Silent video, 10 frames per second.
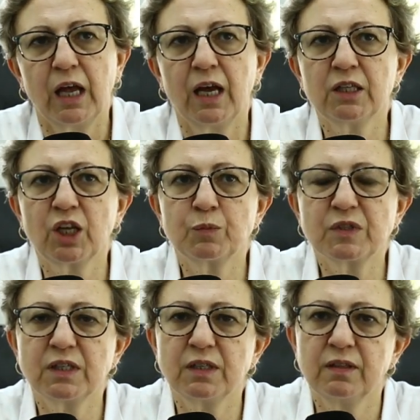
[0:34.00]
هاد
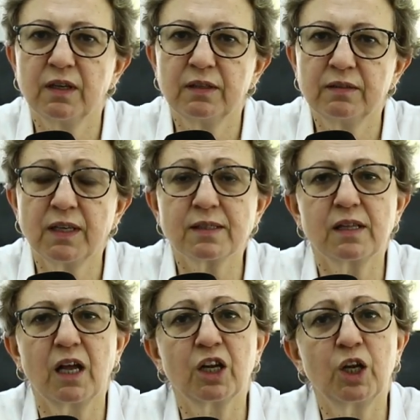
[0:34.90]
50 ديال
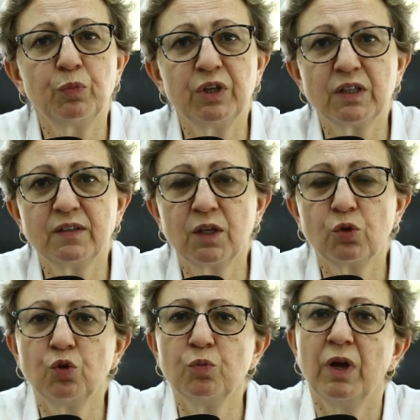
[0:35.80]
الناس الاغلبيه
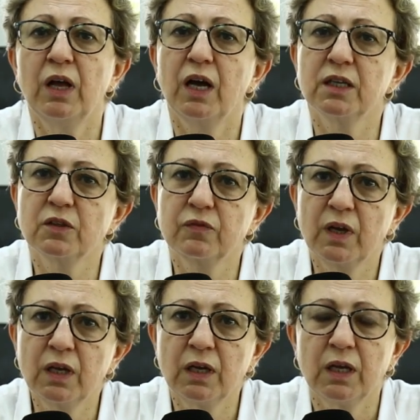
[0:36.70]
ديالهم
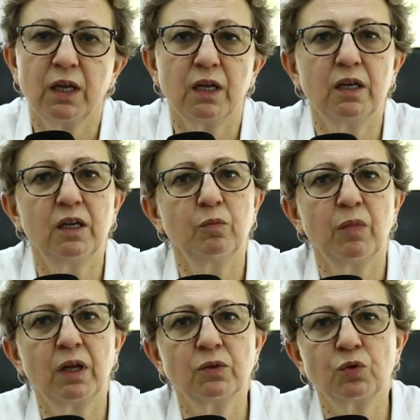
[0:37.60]
اطفال اللي
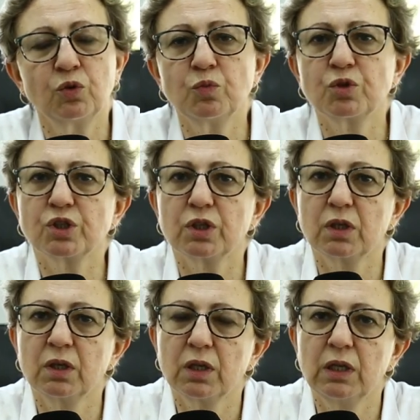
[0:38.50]
ما عندهمش
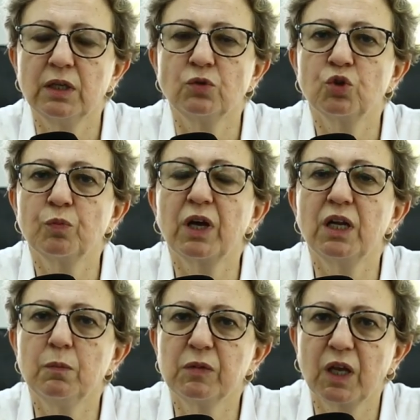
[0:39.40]
آه، اللي عندهم
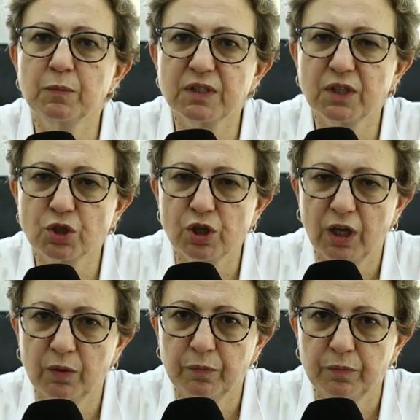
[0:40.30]
قل من 15
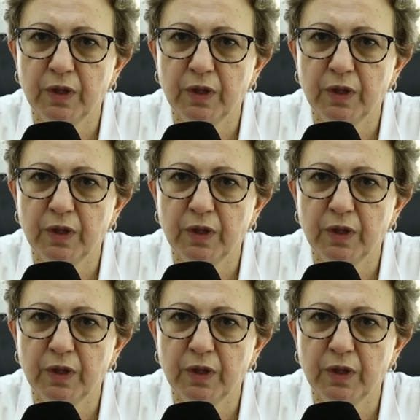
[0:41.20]
عام